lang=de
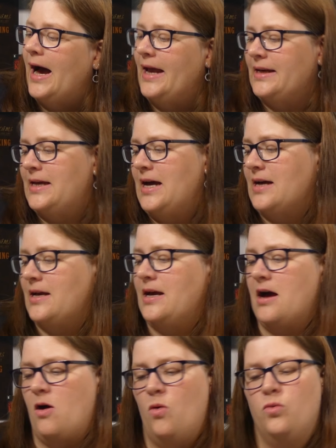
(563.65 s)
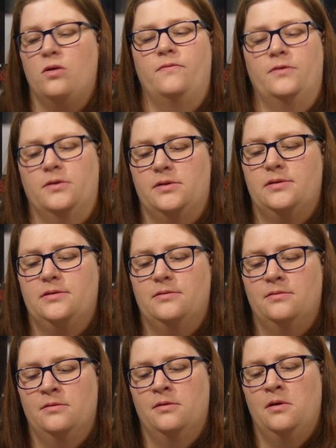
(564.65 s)
Ein
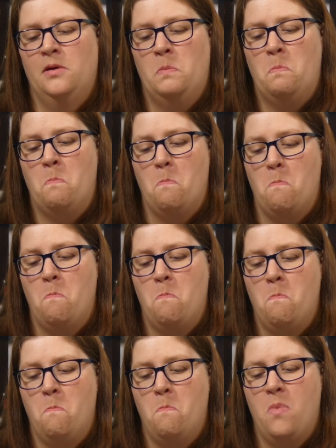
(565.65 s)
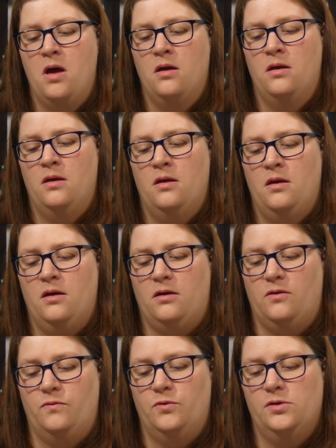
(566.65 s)
Kakaogewürz. Hm.
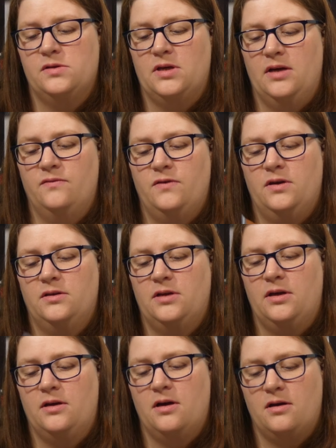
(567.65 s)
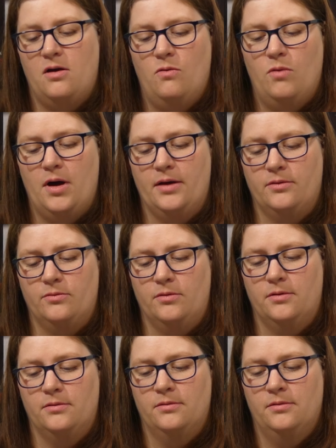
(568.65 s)
Gewürz einfach in deinen Kakao einrühren.